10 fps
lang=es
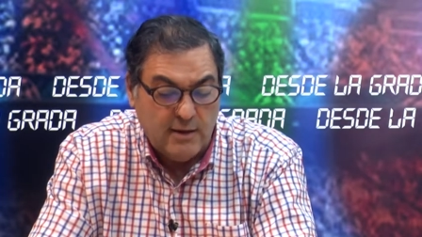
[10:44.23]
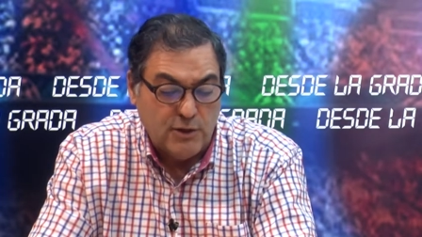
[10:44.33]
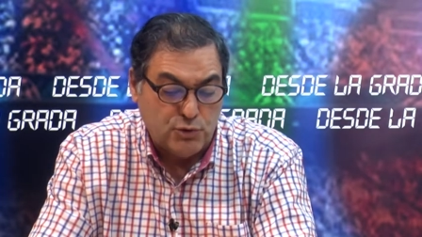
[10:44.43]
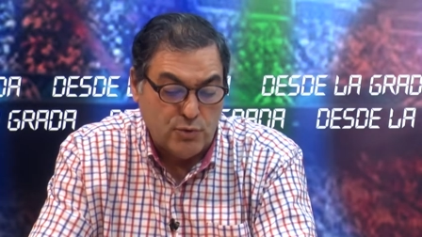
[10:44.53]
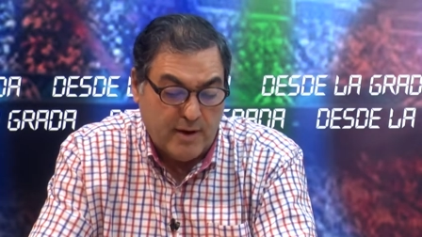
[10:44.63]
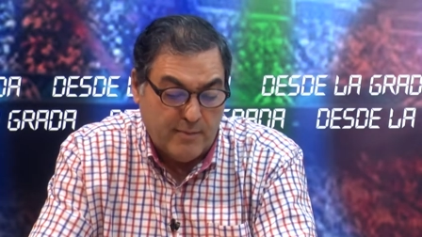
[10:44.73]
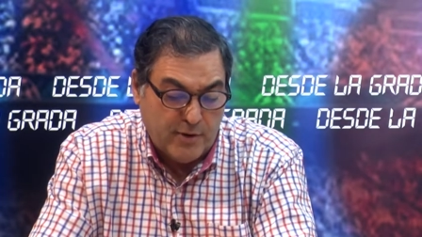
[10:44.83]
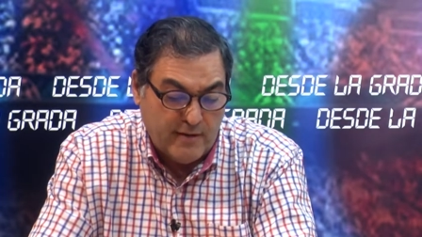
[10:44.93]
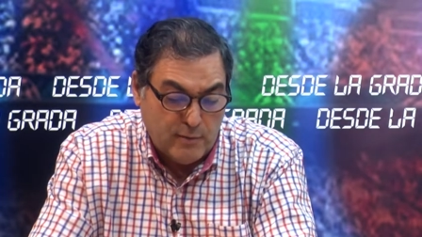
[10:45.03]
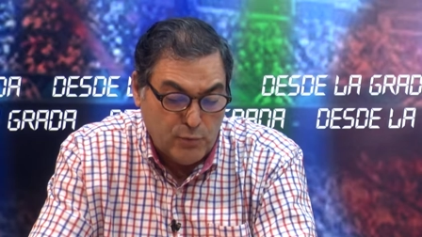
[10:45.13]
subcampeona
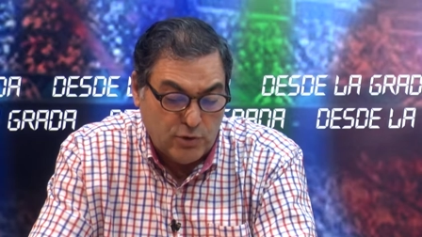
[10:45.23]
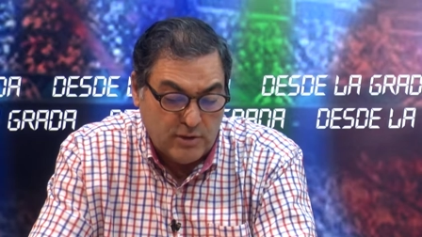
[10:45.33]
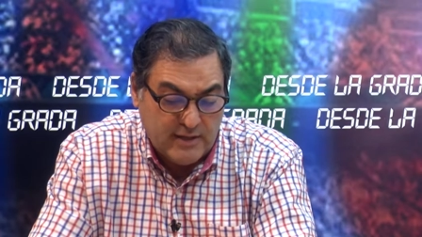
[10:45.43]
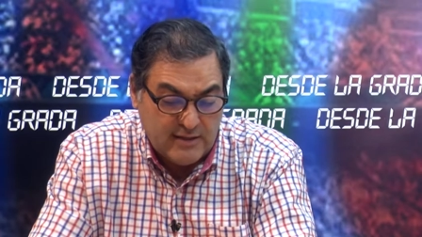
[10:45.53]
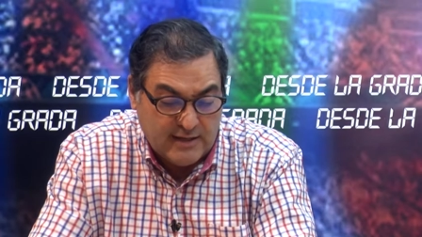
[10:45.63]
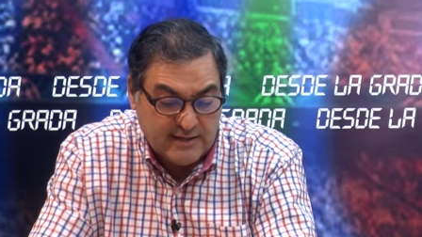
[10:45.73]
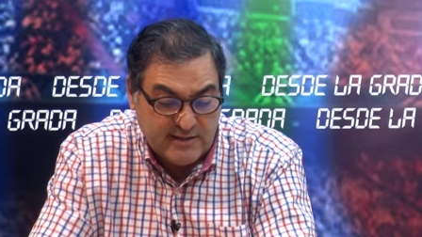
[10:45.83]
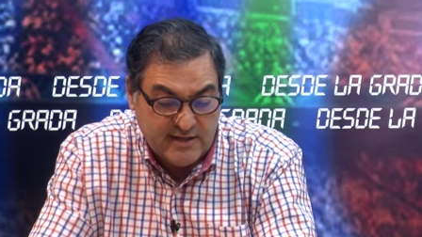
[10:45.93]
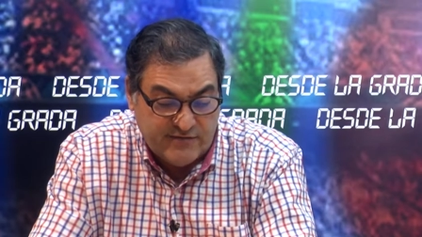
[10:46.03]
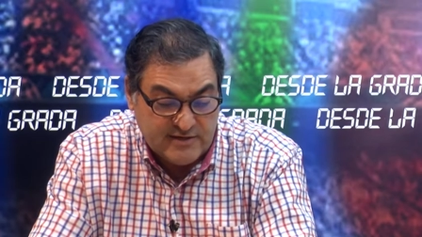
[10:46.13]
del mundo en técnicas de
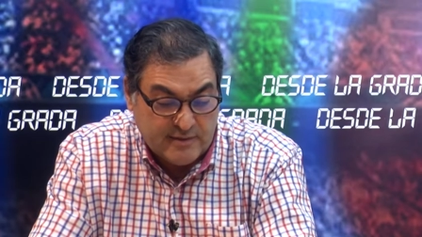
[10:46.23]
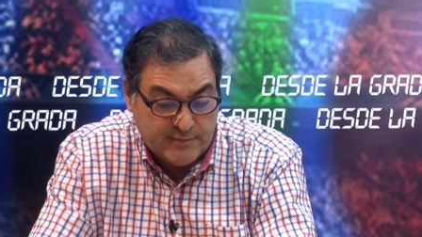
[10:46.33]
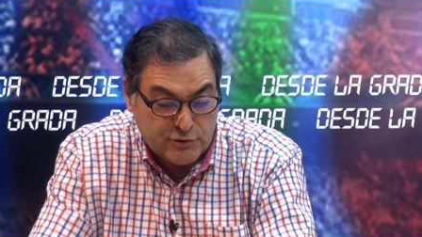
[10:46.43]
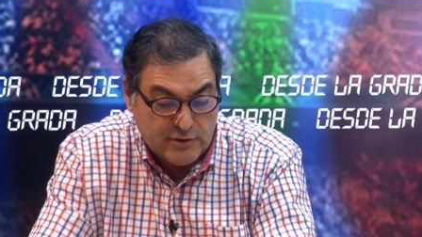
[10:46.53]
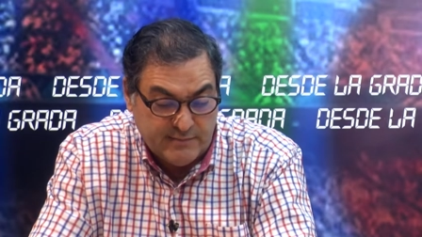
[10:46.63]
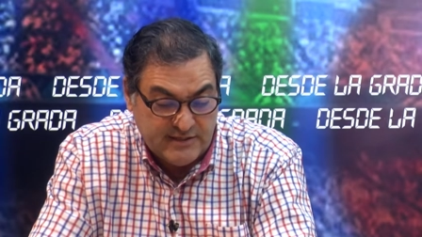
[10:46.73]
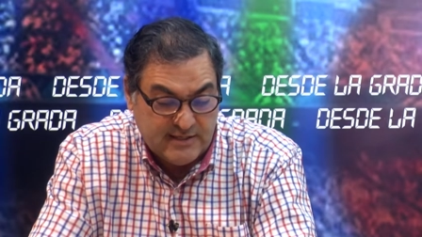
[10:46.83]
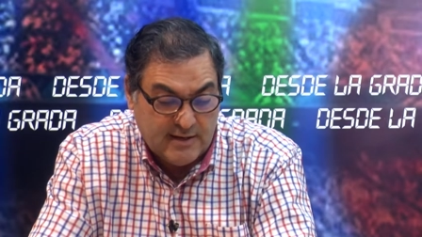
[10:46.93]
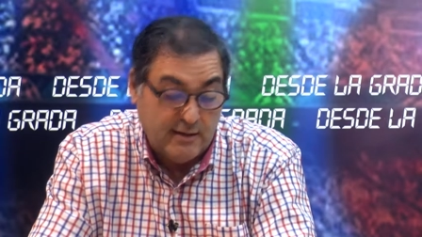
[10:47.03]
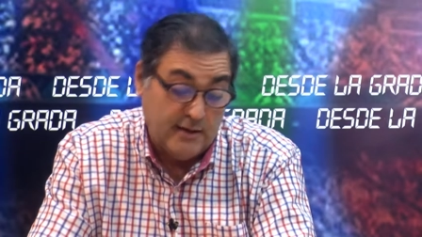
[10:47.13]
defensa personal
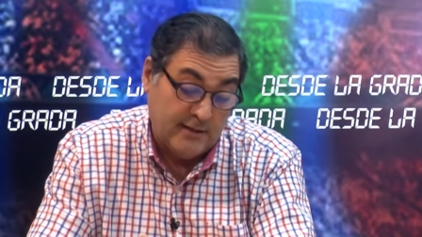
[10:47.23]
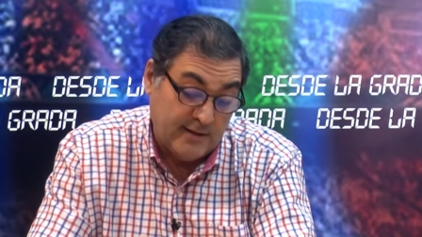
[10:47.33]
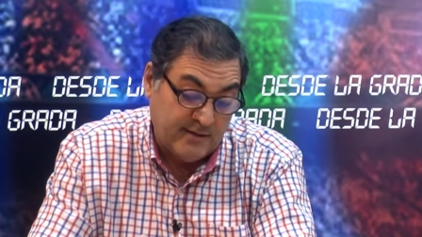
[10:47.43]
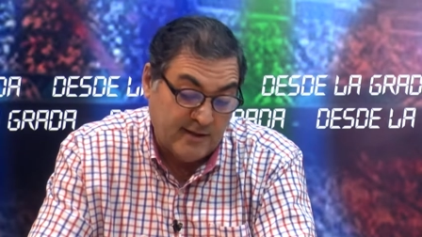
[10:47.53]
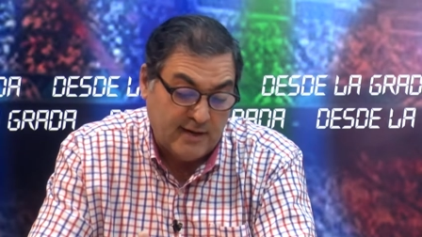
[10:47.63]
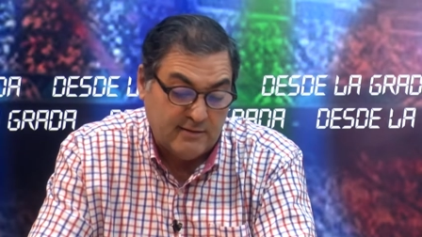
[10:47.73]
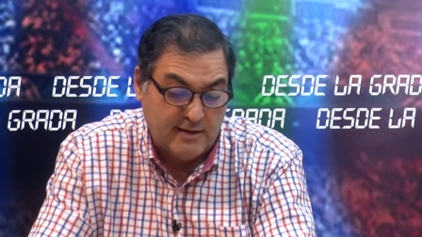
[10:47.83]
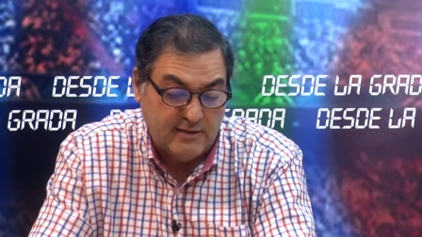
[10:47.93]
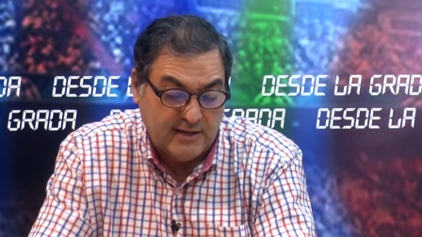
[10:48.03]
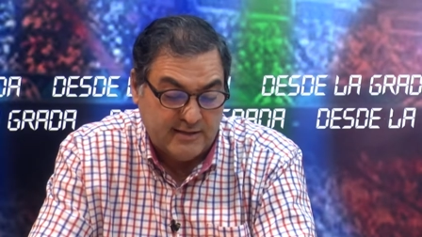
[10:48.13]
mixta y tercera en
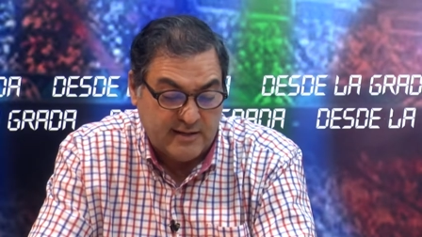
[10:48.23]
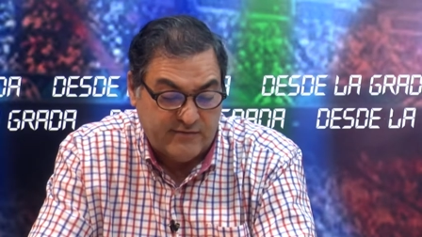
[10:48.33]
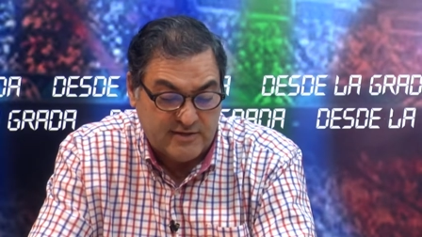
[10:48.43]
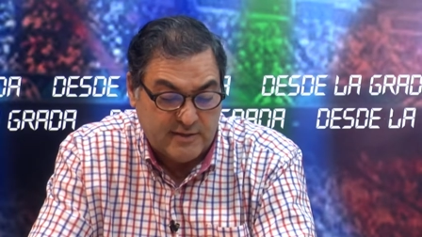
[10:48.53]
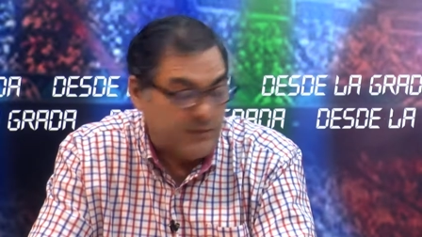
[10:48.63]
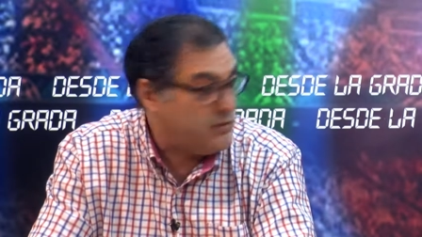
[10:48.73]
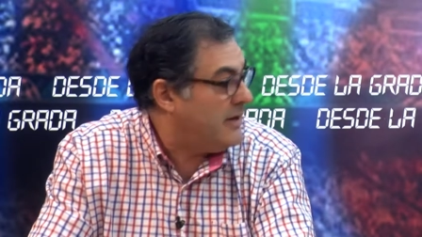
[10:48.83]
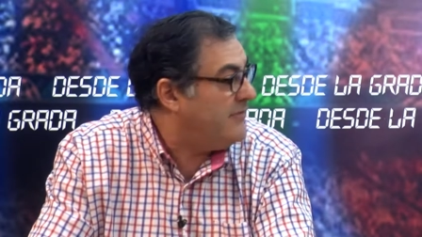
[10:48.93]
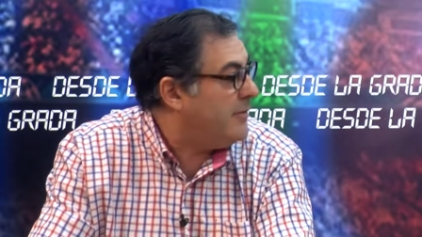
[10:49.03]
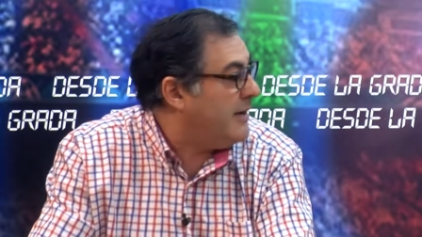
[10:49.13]
técnicas de defensa personal
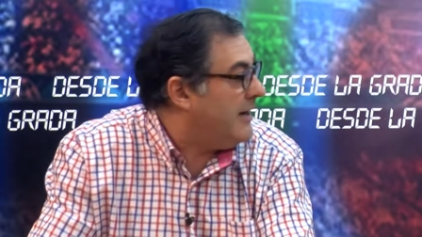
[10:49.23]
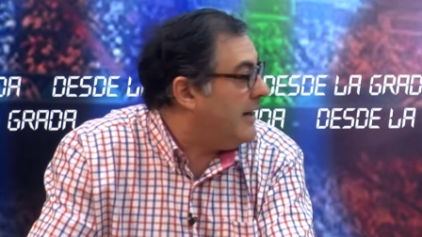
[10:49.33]
femenina.